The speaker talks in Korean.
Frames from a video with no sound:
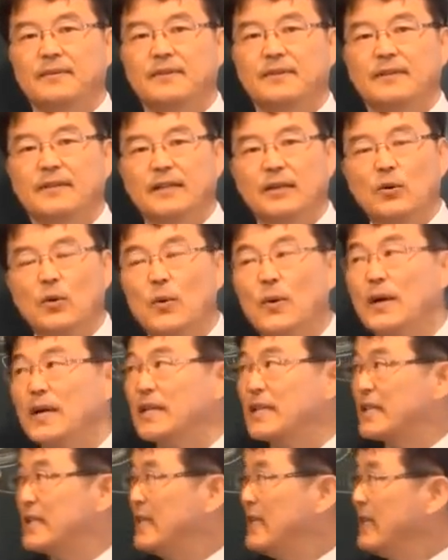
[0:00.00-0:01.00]
그리고
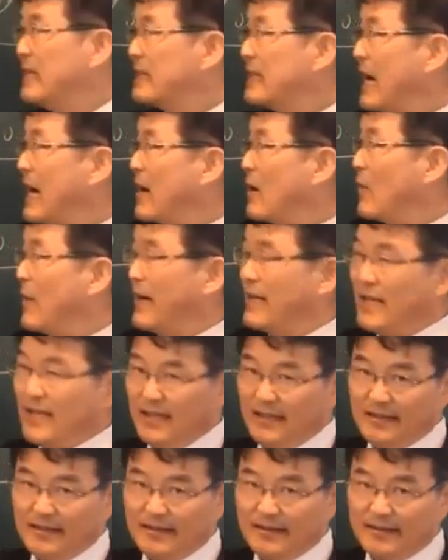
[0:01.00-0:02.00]
시상관이
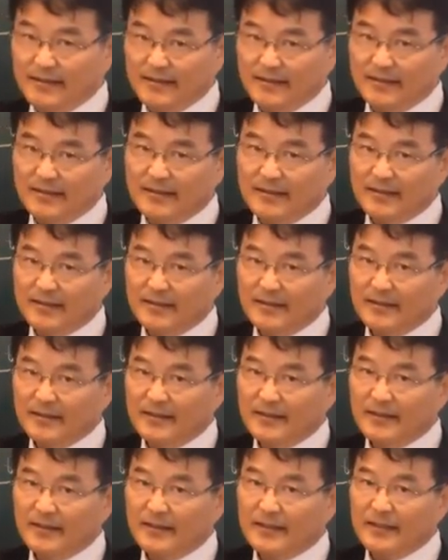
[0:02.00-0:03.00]
있는 것은
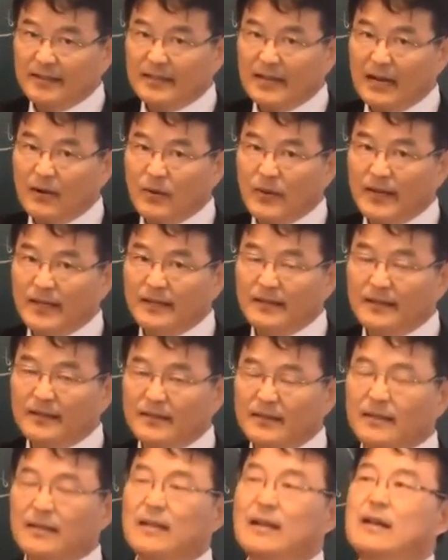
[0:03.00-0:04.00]
시상관이 있는
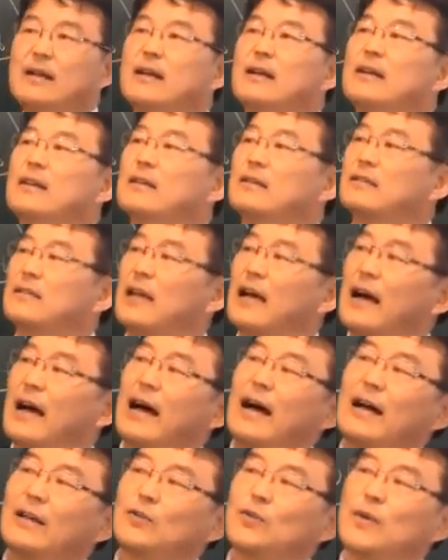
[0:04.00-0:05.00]
것은
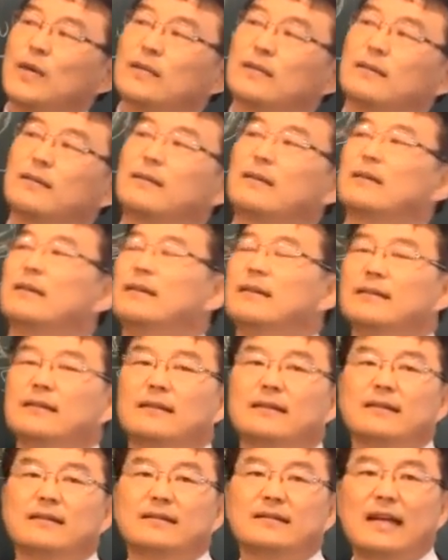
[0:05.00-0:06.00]
사주에서
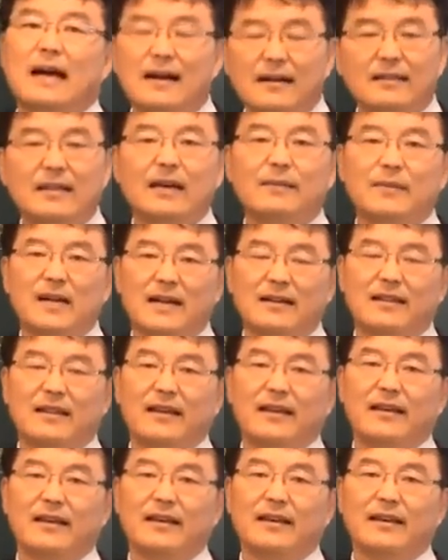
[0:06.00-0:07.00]
상담을 할
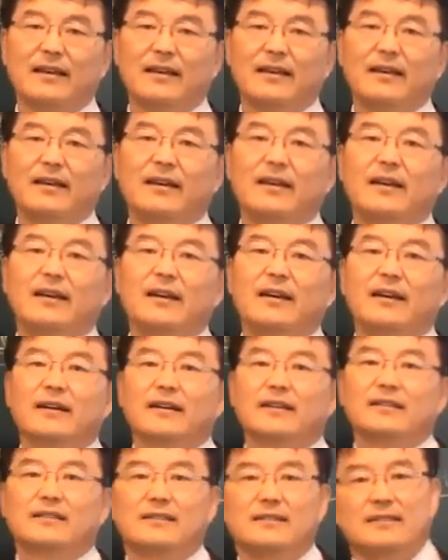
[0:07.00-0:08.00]
때
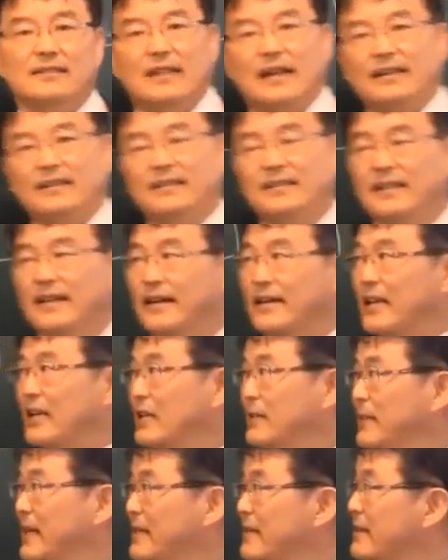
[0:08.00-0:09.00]
다시
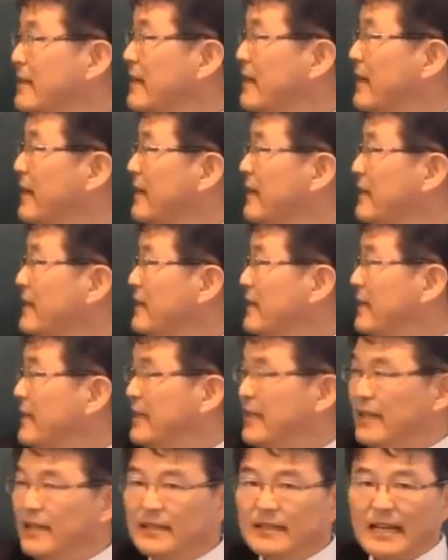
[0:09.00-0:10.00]
이야기하지만은
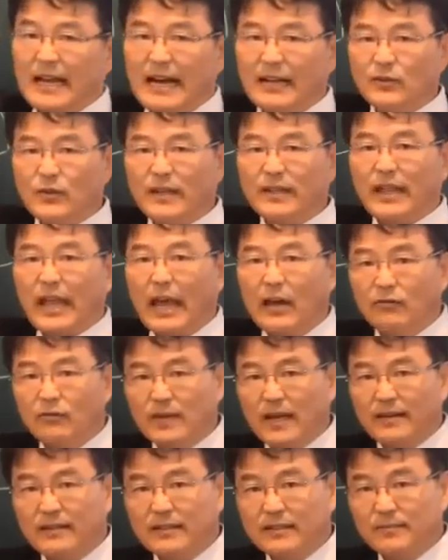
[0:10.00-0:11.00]
이 사주의
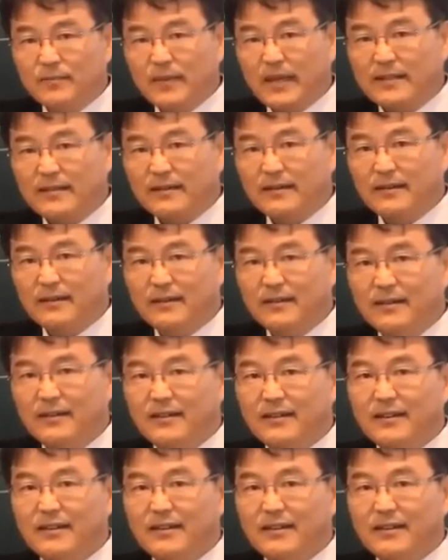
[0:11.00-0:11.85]
대운의 흐름에서